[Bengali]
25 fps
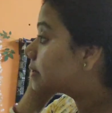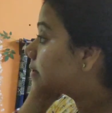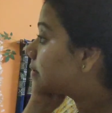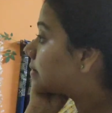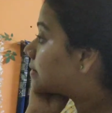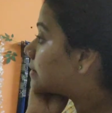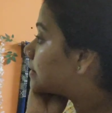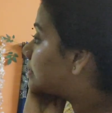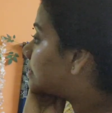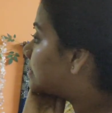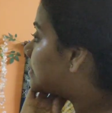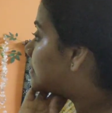এটা
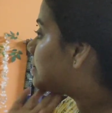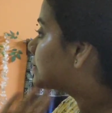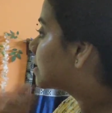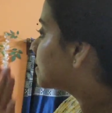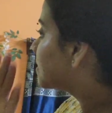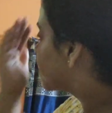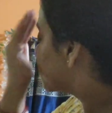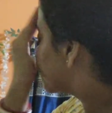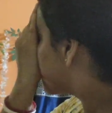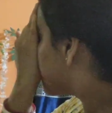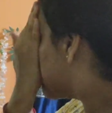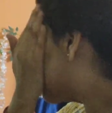খুবই
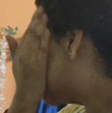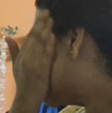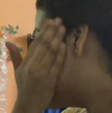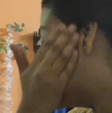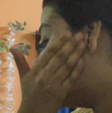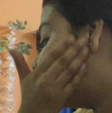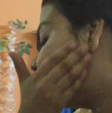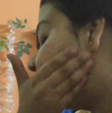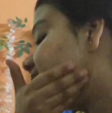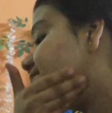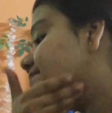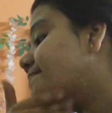খুবই
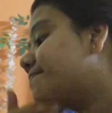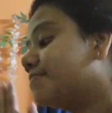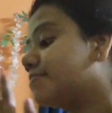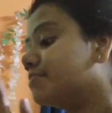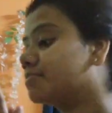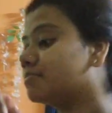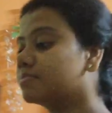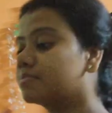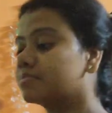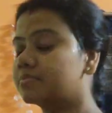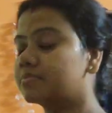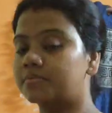ভালো
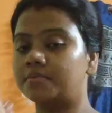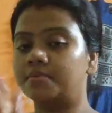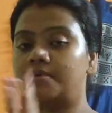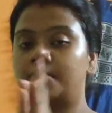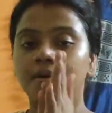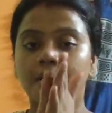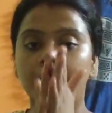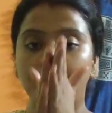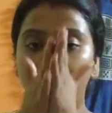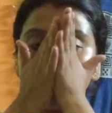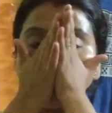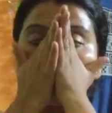প্রোডাক্ট এটা যারা
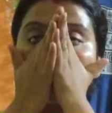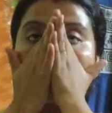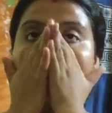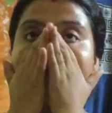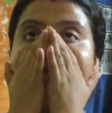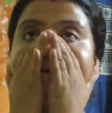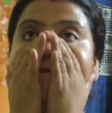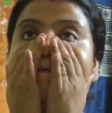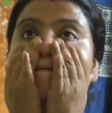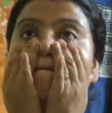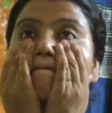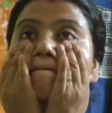আমাকে
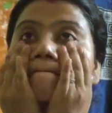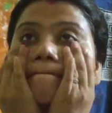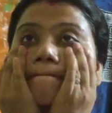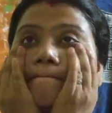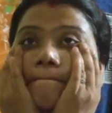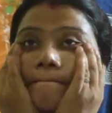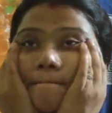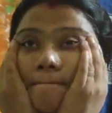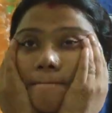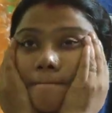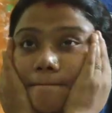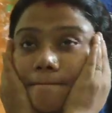বলেছিলে
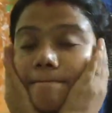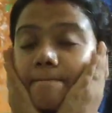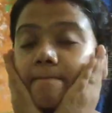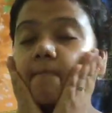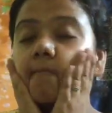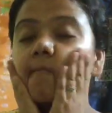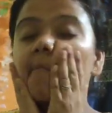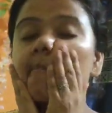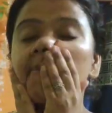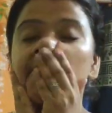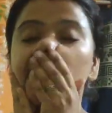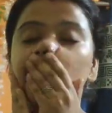
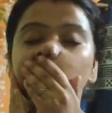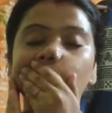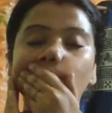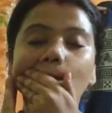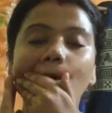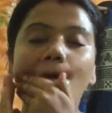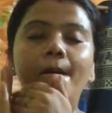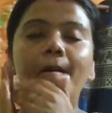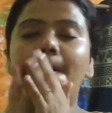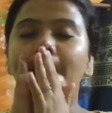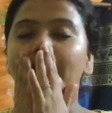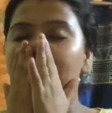এটার প্রাইস
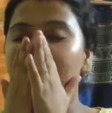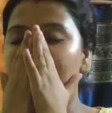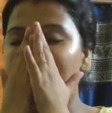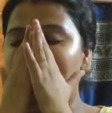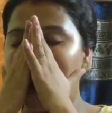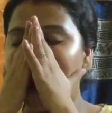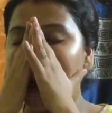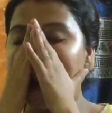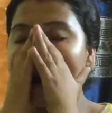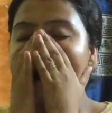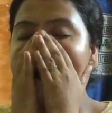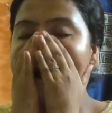কত
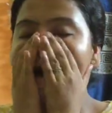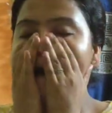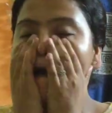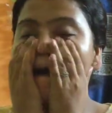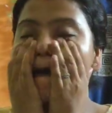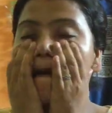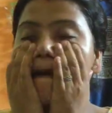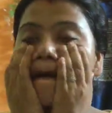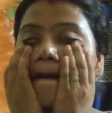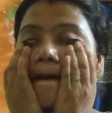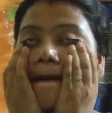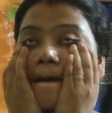তোমরা
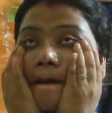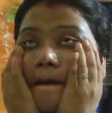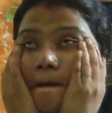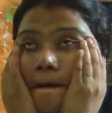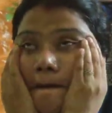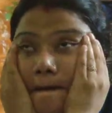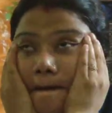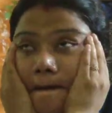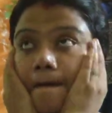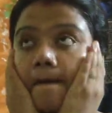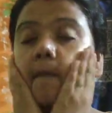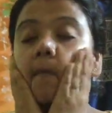কিন্তু এর
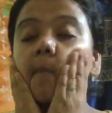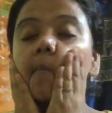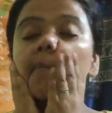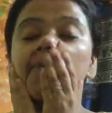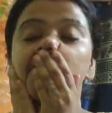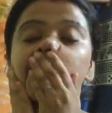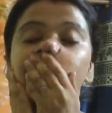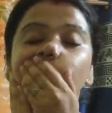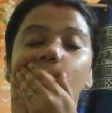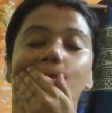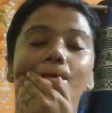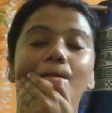ওয়েবসাইট
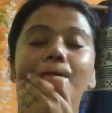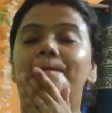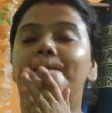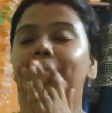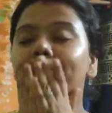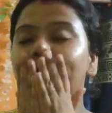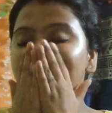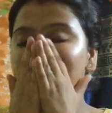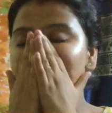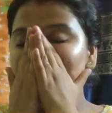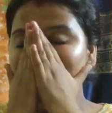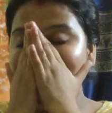থেকে
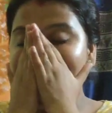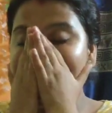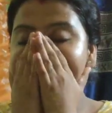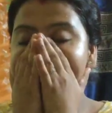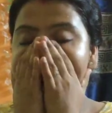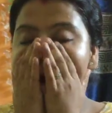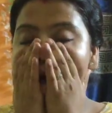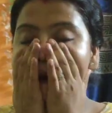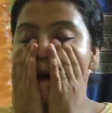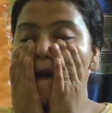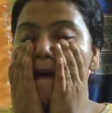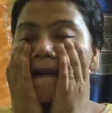প্রাইসটা সব
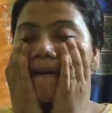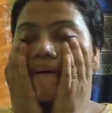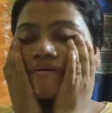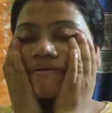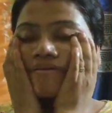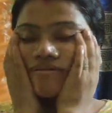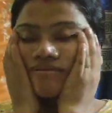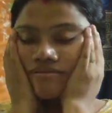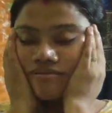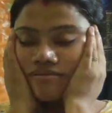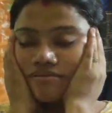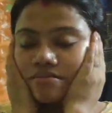কিছু
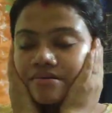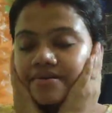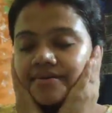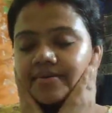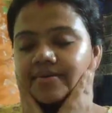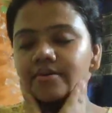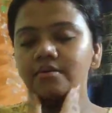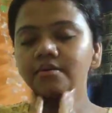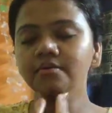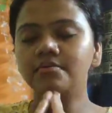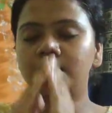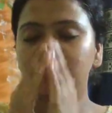জেনে নিতে
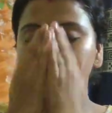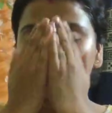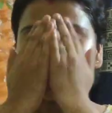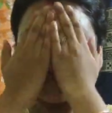পারবে